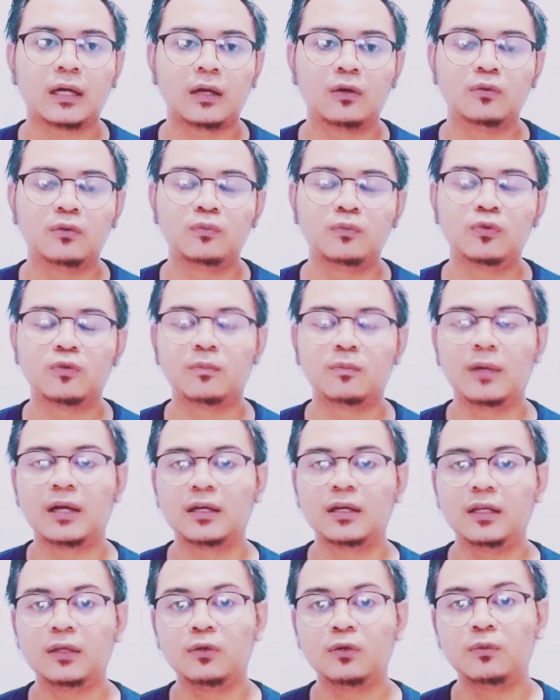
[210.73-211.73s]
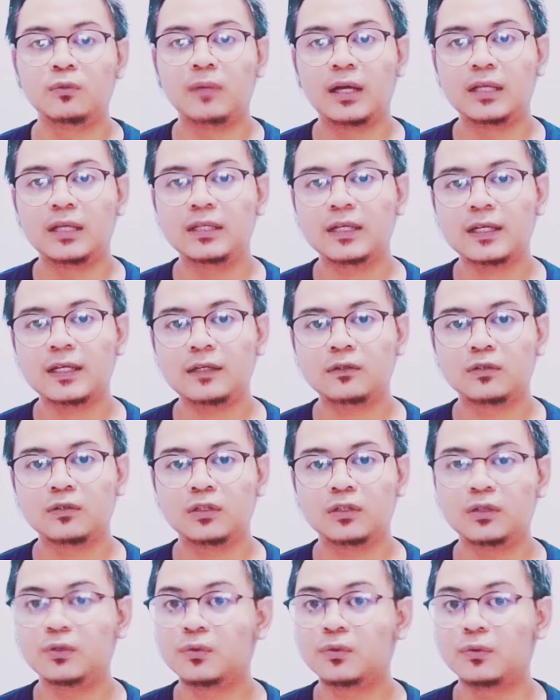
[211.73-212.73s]
kalau mukbang di rumah aja kan
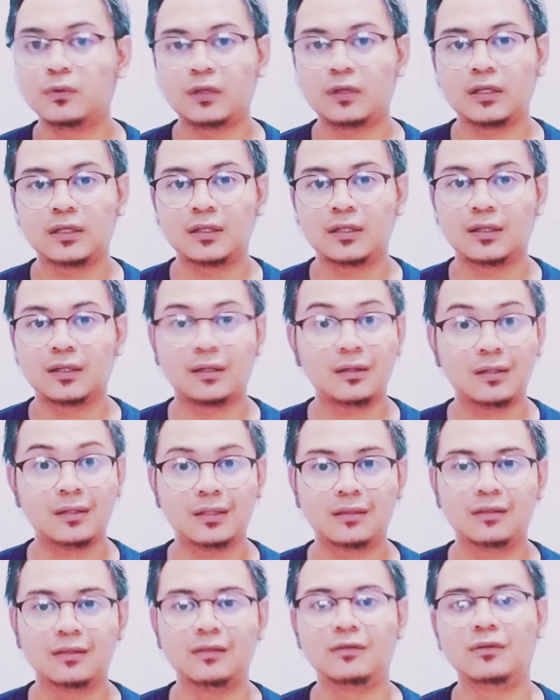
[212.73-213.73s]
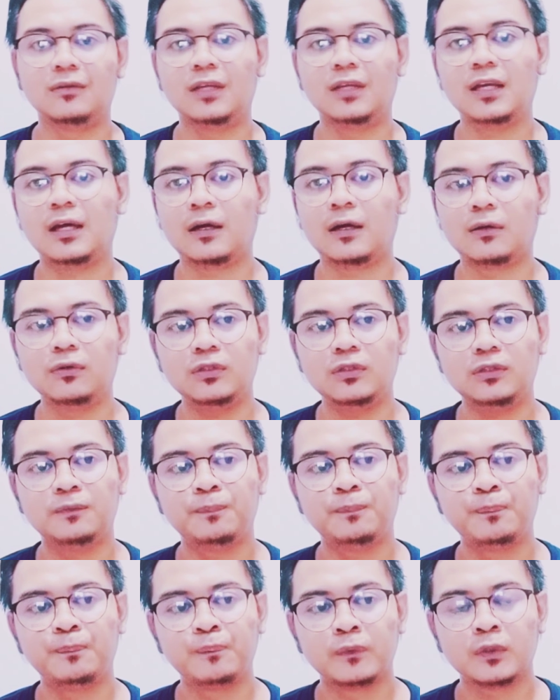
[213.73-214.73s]
itu kurang greget gitu ya
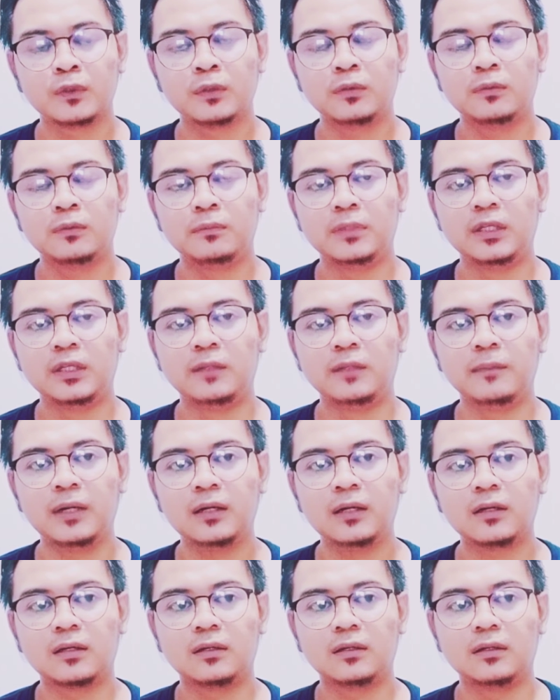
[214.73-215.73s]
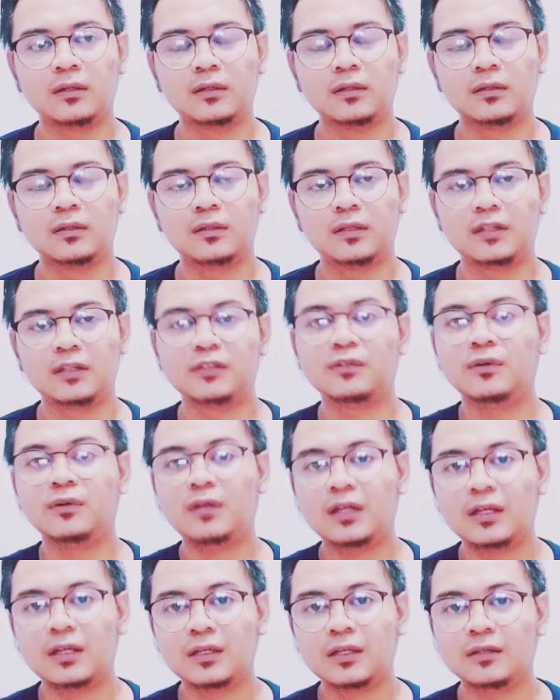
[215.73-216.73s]
harus minimal ke
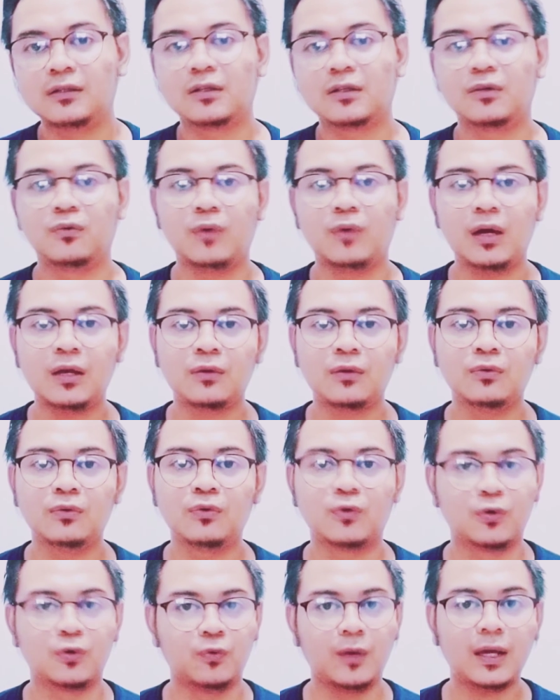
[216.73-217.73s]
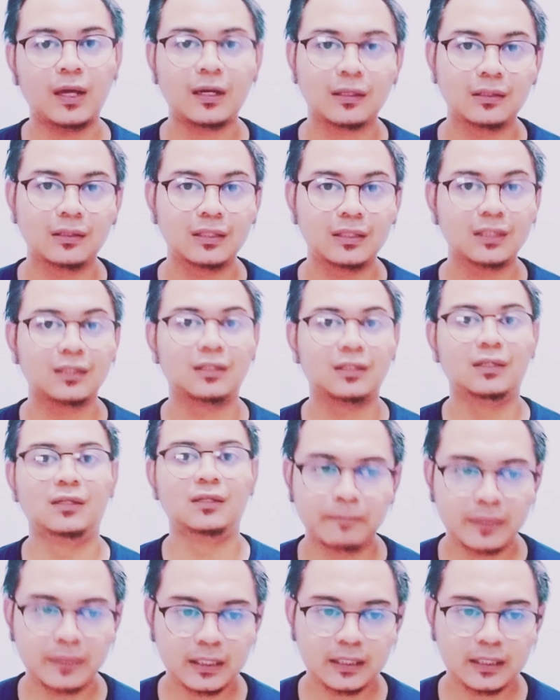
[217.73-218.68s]
restoran, ke warung, ke warteg gitu.